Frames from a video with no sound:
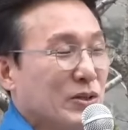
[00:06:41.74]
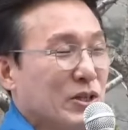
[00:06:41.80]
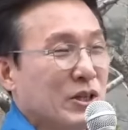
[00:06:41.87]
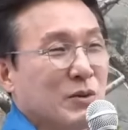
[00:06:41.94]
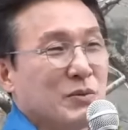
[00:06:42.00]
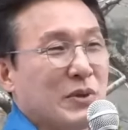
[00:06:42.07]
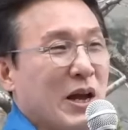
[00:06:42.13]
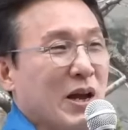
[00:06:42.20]

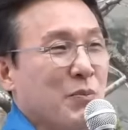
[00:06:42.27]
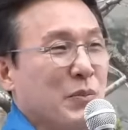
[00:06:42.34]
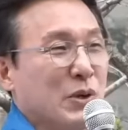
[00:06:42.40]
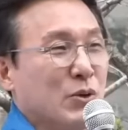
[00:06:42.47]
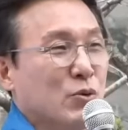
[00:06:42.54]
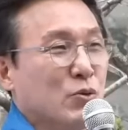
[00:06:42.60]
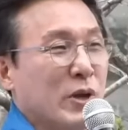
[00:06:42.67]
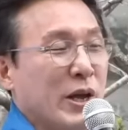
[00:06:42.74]
지금
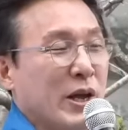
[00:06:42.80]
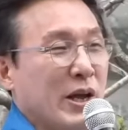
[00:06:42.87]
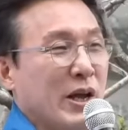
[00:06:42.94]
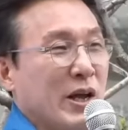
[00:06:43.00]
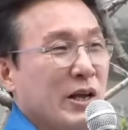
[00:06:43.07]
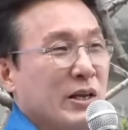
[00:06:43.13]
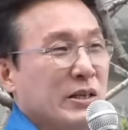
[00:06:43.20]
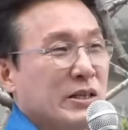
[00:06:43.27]

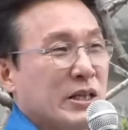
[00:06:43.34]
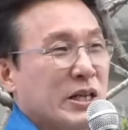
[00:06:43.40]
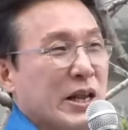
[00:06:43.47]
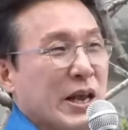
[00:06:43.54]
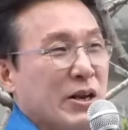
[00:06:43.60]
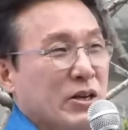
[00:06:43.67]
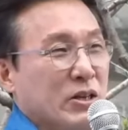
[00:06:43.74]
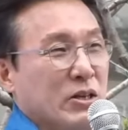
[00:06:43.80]
대한민국의
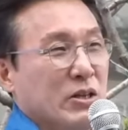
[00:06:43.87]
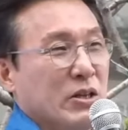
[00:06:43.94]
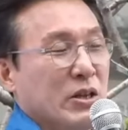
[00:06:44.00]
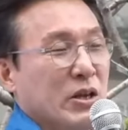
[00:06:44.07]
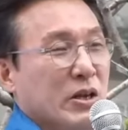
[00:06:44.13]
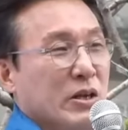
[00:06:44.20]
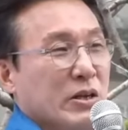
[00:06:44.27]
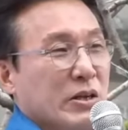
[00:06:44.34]

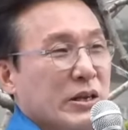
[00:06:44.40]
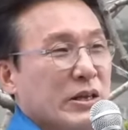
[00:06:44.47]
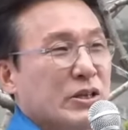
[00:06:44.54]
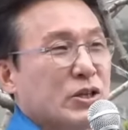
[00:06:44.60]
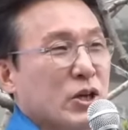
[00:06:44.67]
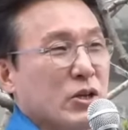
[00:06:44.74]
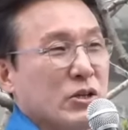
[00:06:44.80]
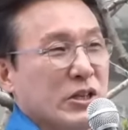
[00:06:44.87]
시계는
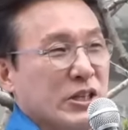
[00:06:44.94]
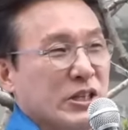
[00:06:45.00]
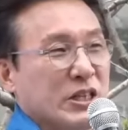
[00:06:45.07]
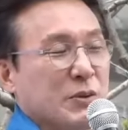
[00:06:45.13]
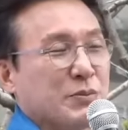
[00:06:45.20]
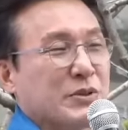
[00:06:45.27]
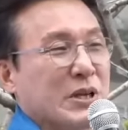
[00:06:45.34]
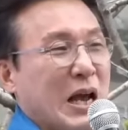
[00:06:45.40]

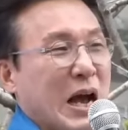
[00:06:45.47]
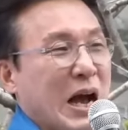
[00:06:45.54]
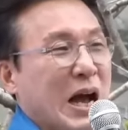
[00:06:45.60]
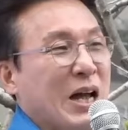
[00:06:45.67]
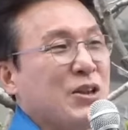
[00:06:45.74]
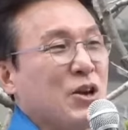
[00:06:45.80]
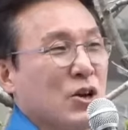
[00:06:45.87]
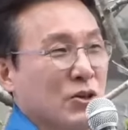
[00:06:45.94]

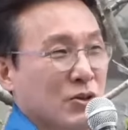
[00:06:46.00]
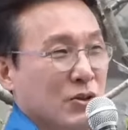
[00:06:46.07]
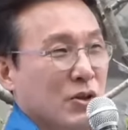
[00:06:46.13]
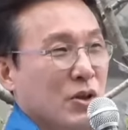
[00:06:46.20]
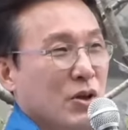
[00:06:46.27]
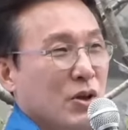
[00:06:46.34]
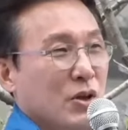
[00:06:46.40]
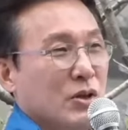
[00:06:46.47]
2024년
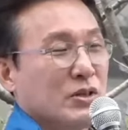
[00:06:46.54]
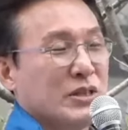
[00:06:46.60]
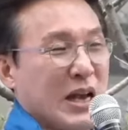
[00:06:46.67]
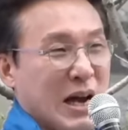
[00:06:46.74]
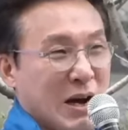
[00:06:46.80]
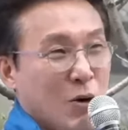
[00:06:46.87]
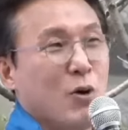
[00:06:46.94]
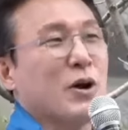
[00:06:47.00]

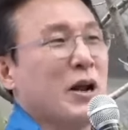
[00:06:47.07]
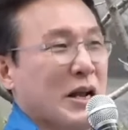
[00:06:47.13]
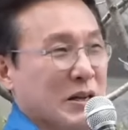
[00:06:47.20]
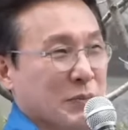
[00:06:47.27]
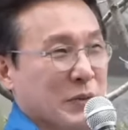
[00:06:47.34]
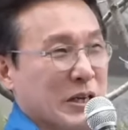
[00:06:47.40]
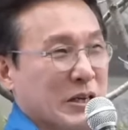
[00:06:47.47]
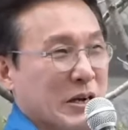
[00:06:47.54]
4월
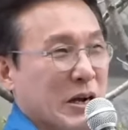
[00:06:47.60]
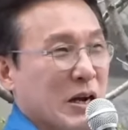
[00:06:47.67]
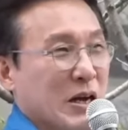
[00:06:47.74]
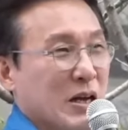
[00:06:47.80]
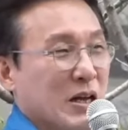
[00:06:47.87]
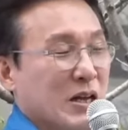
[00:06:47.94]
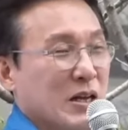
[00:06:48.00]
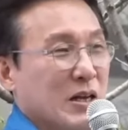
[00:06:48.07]
아닙니까?
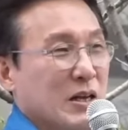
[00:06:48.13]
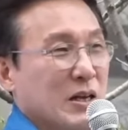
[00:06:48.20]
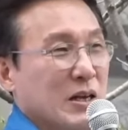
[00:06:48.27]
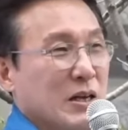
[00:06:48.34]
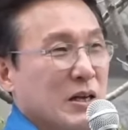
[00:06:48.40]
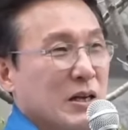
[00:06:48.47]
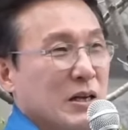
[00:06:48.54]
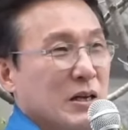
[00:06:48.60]

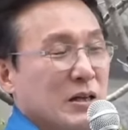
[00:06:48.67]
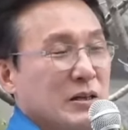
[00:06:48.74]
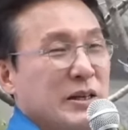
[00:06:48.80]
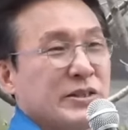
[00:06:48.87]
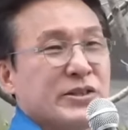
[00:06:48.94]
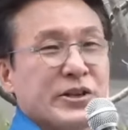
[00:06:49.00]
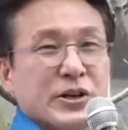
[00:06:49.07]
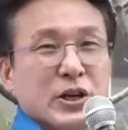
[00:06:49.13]

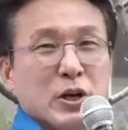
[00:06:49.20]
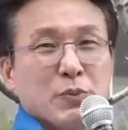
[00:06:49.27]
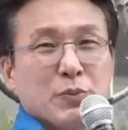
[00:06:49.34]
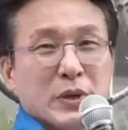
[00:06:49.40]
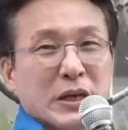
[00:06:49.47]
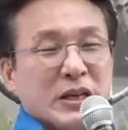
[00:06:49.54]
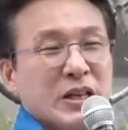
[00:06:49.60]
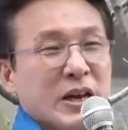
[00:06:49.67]
근데
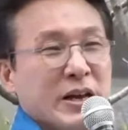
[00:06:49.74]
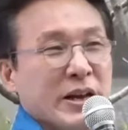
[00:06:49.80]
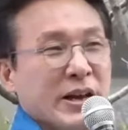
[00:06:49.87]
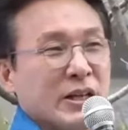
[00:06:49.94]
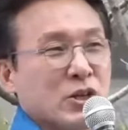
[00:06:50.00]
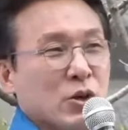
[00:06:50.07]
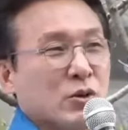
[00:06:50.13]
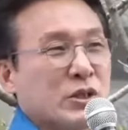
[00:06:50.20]
지금 이
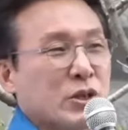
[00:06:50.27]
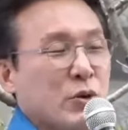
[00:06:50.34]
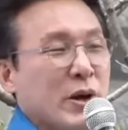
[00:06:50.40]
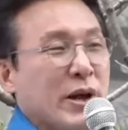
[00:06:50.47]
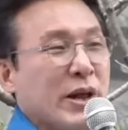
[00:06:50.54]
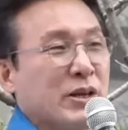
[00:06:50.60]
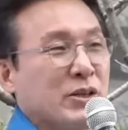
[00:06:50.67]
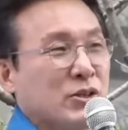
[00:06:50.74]
나라의
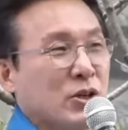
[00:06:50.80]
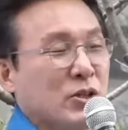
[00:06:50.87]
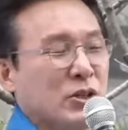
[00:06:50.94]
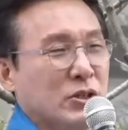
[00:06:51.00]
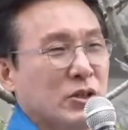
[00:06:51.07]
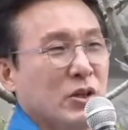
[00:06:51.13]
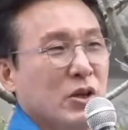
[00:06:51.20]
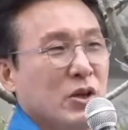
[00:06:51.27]
정치와
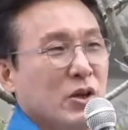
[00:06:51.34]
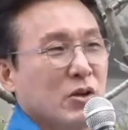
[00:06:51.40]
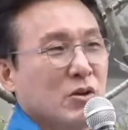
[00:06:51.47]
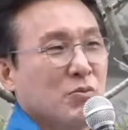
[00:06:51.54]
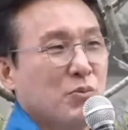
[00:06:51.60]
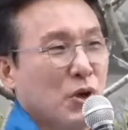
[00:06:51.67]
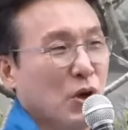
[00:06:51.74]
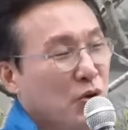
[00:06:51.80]
행정은
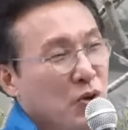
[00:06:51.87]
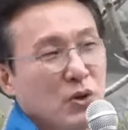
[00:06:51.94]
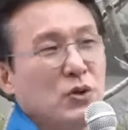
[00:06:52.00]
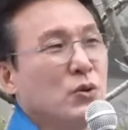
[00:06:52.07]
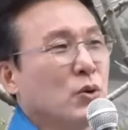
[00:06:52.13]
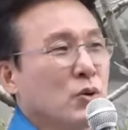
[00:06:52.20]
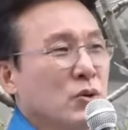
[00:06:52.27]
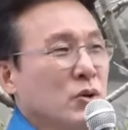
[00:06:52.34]
몇
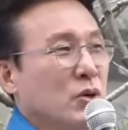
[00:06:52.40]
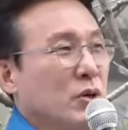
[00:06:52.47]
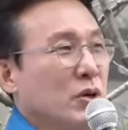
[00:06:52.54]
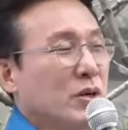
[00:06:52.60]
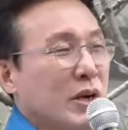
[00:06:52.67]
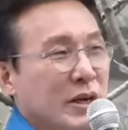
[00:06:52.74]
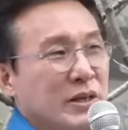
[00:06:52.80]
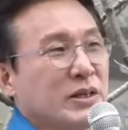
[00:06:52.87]
년도를
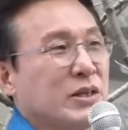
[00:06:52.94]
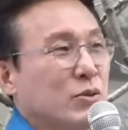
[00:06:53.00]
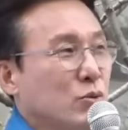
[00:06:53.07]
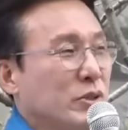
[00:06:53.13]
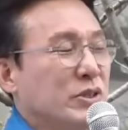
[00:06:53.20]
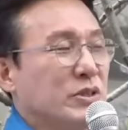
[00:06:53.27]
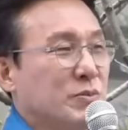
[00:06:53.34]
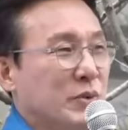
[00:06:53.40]
가리키고
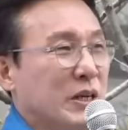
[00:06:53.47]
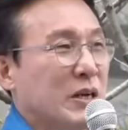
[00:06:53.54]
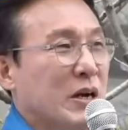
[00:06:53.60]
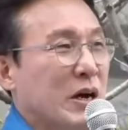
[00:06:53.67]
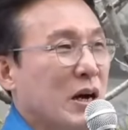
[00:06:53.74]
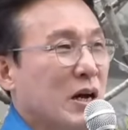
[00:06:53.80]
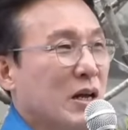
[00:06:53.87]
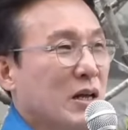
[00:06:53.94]

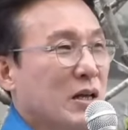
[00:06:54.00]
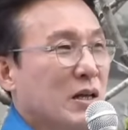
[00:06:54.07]
있습니까?